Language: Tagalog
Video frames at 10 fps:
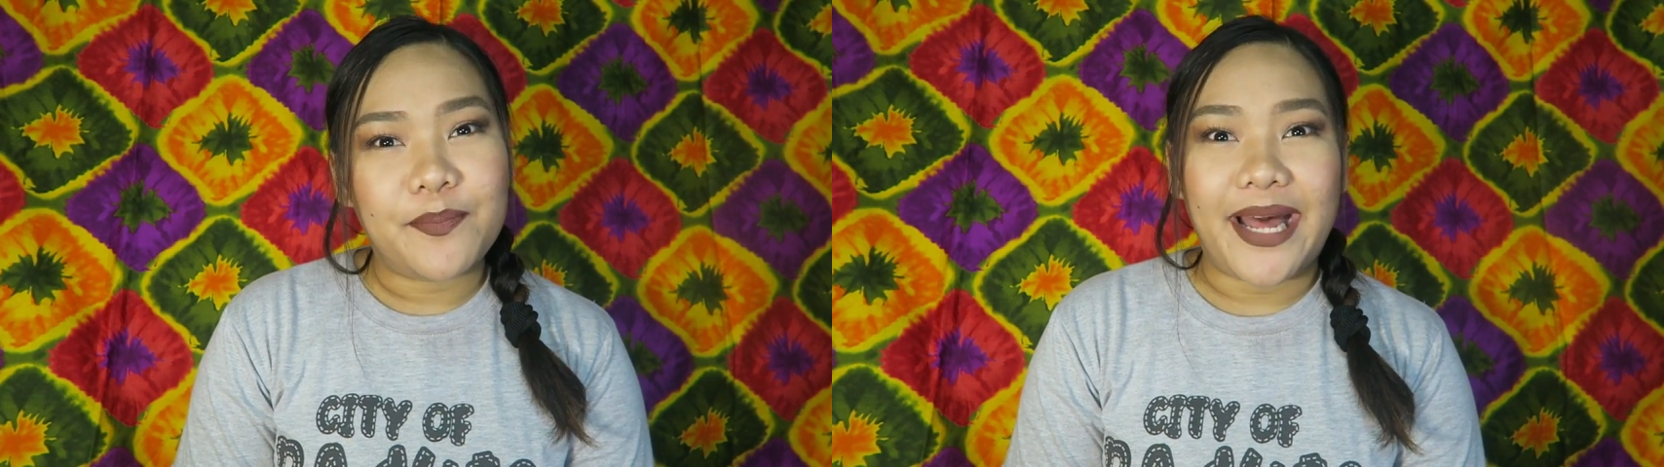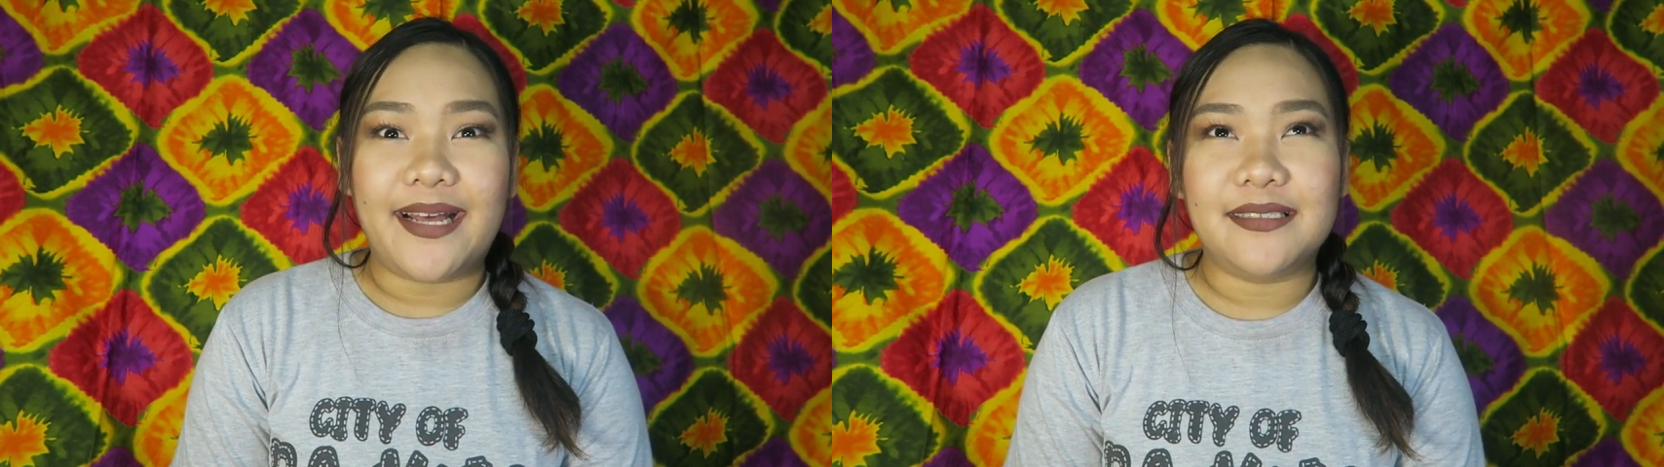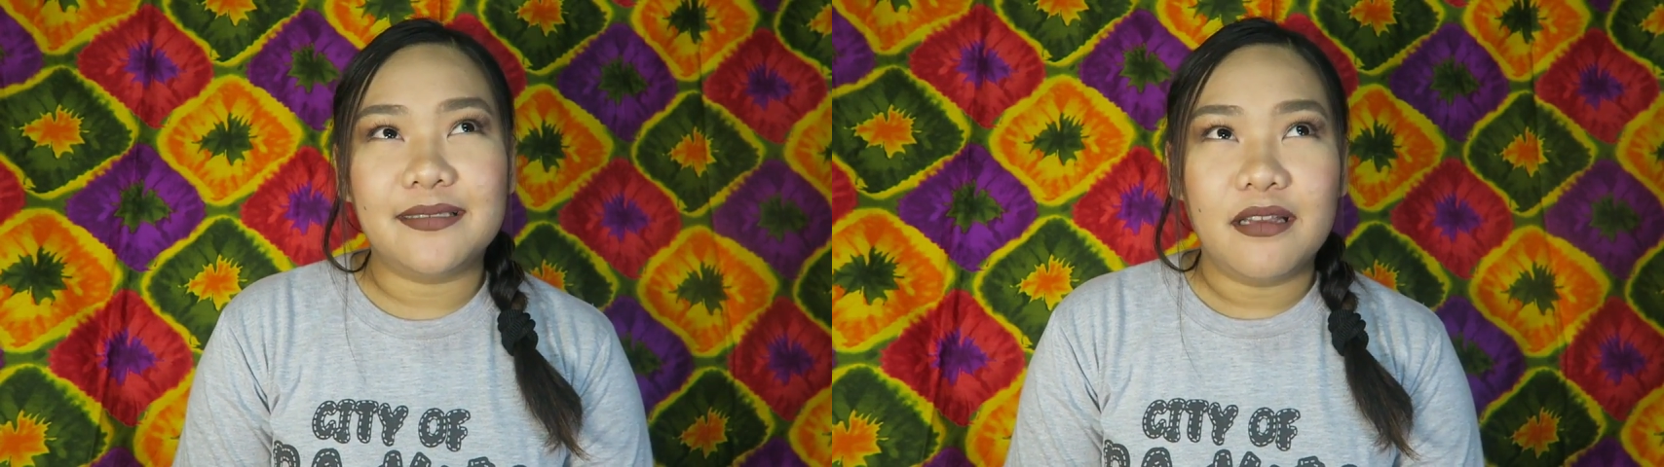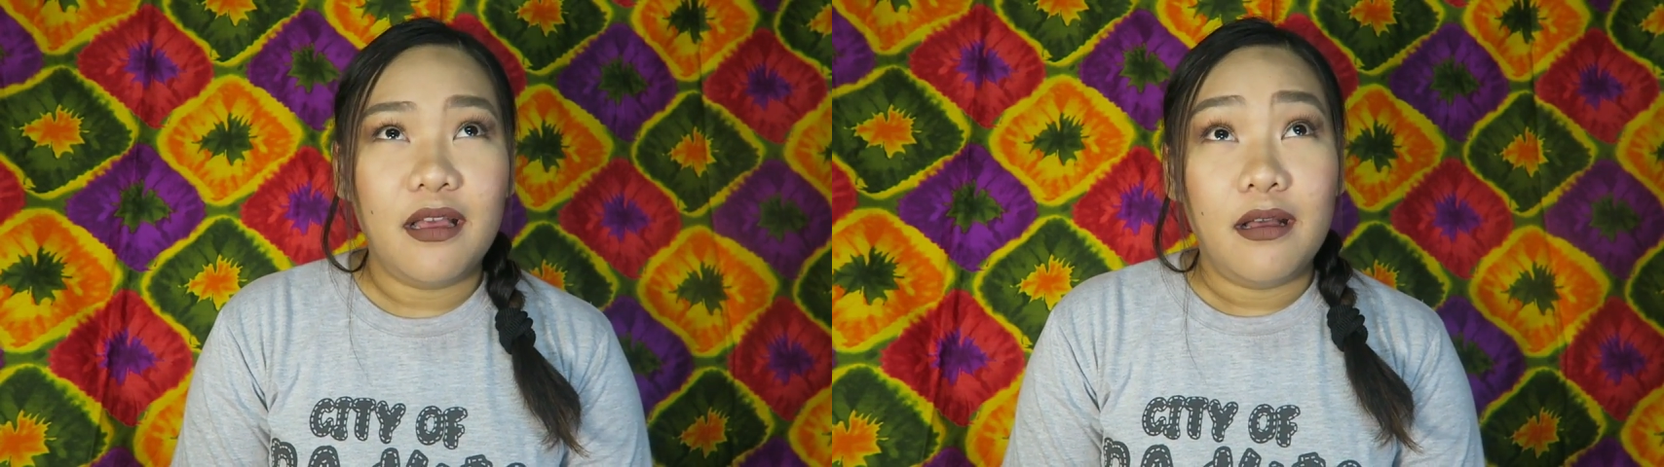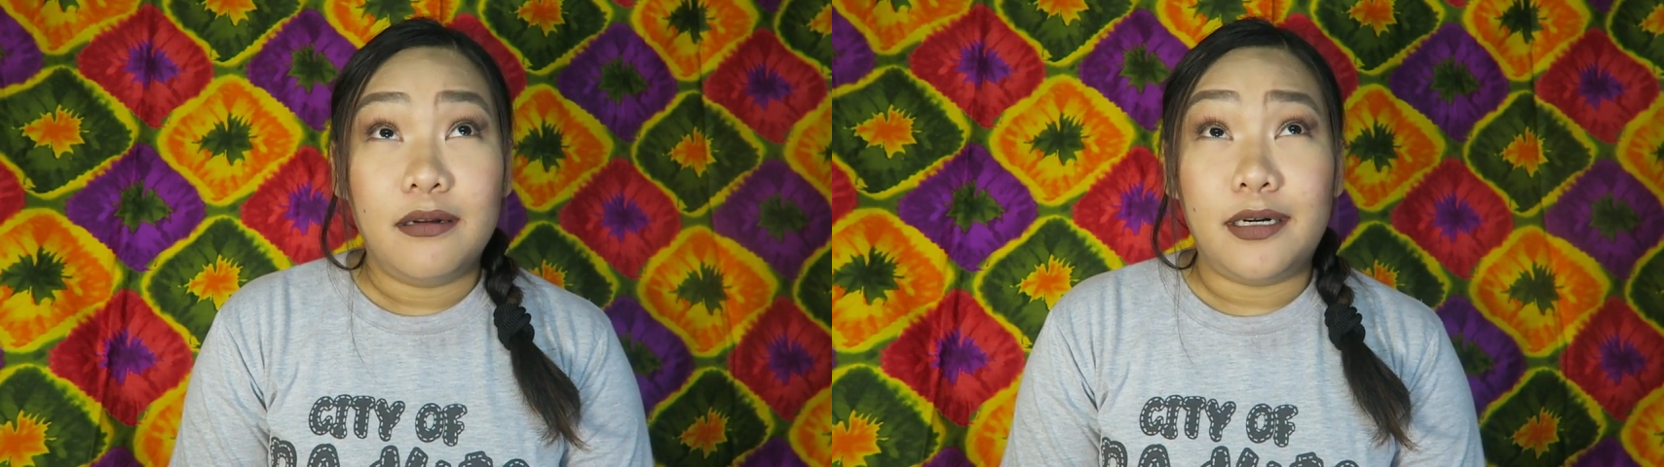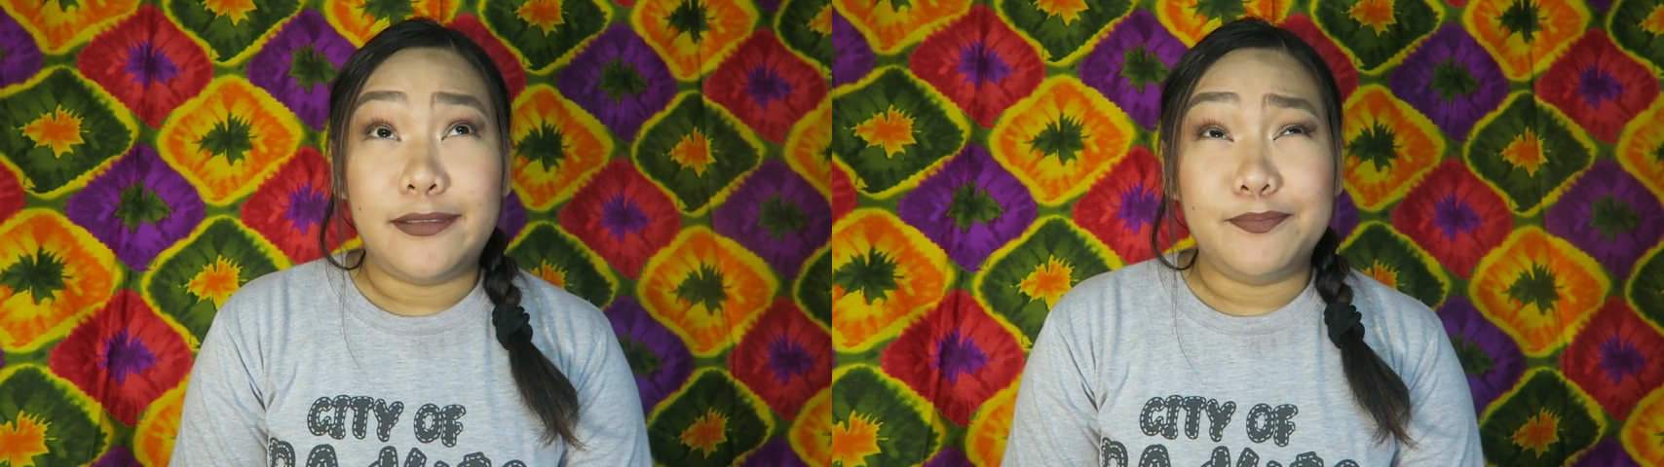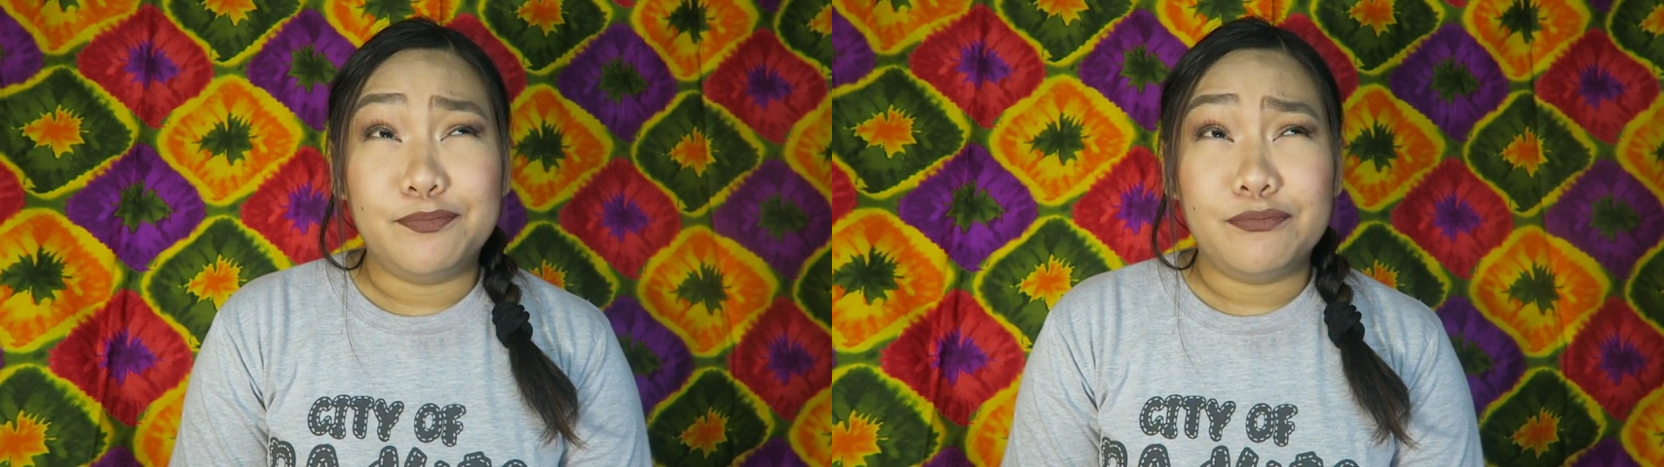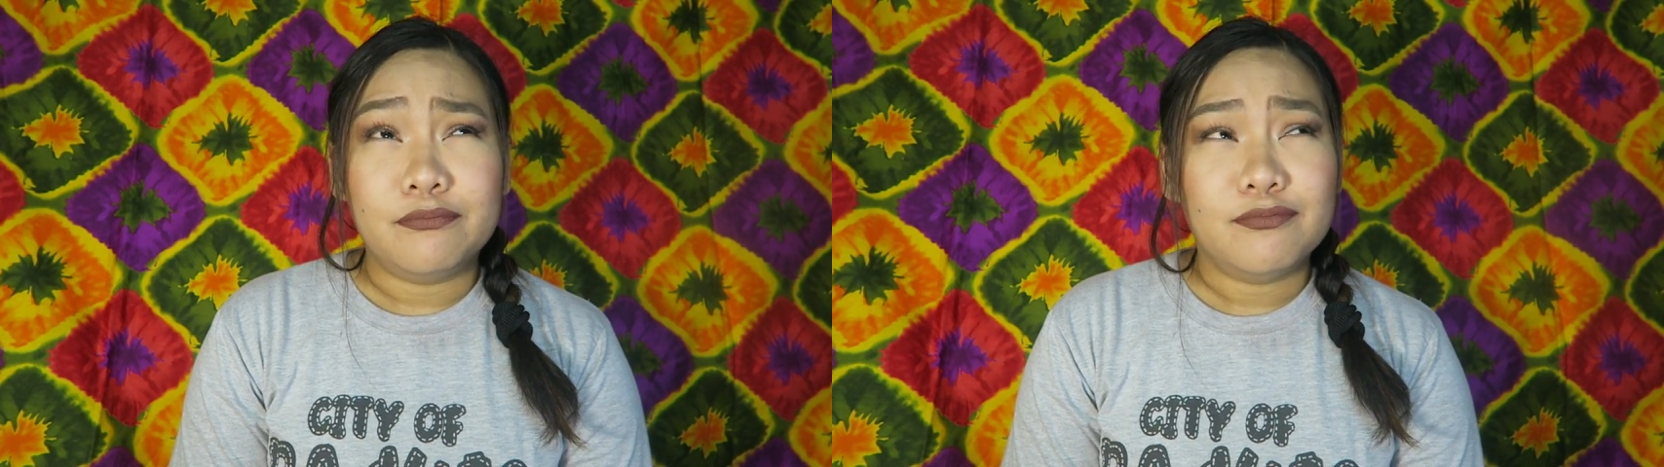past um,